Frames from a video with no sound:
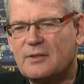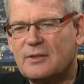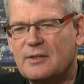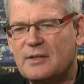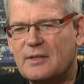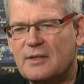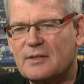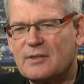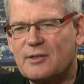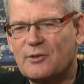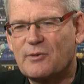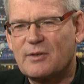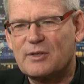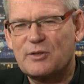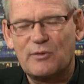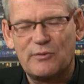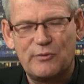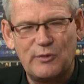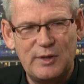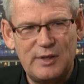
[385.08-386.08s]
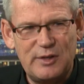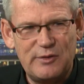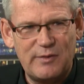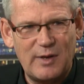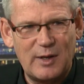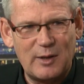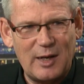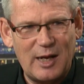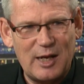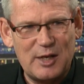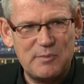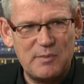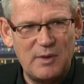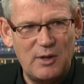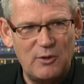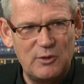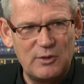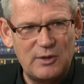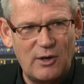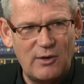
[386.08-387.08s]
die Situation für nicht
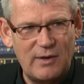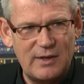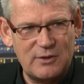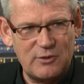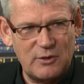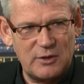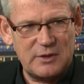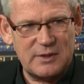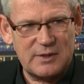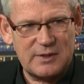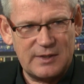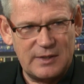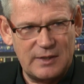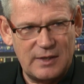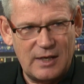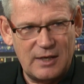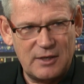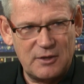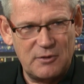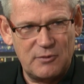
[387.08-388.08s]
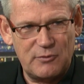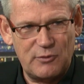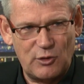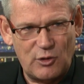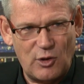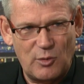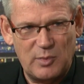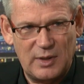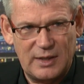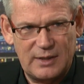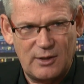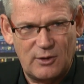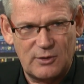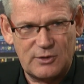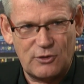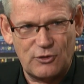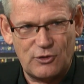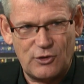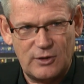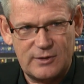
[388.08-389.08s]
vergleichbar und auch ein solches Szenario für komplett
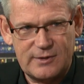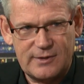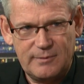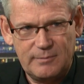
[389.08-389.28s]
ausgeschlossen.